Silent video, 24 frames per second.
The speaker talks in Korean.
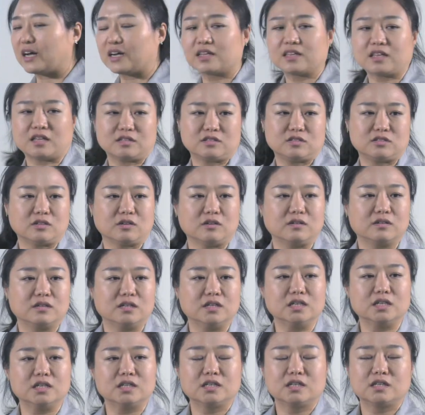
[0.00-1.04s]
하게 됐죠.
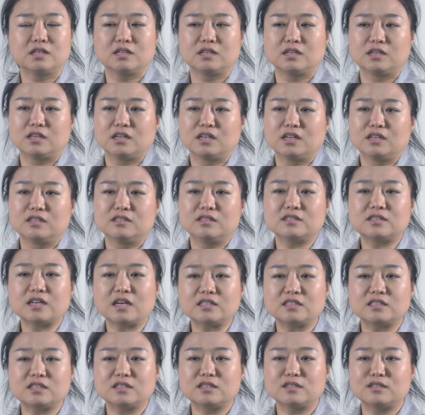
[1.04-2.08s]
근데
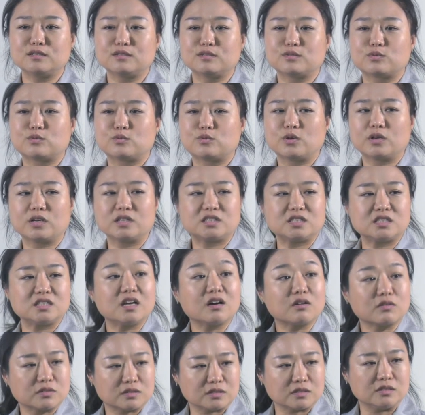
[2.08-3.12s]
사실 되게
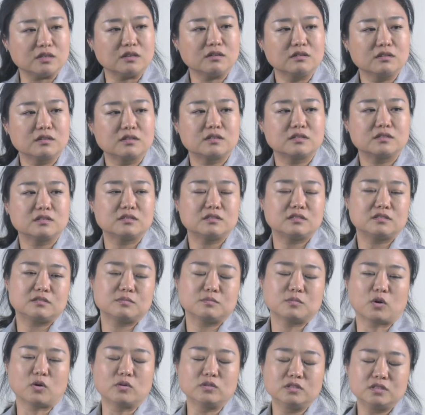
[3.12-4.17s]
친하거든요.
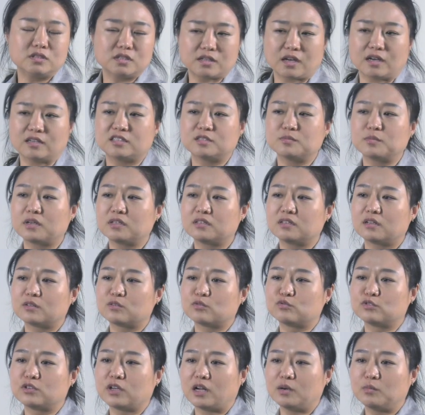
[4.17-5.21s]
지금 언제 다시
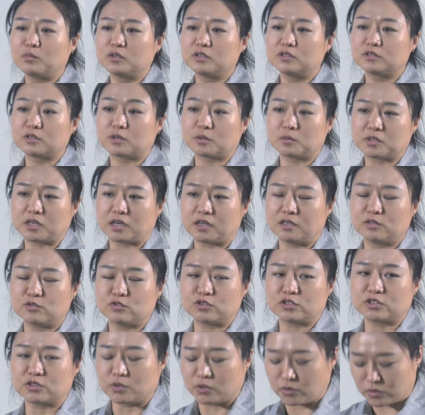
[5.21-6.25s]
만나도 우리 할머니처럼
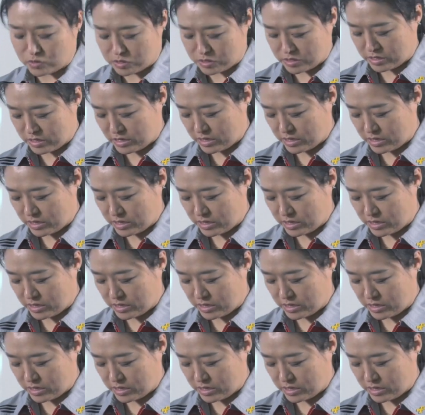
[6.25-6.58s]
잘해주시고.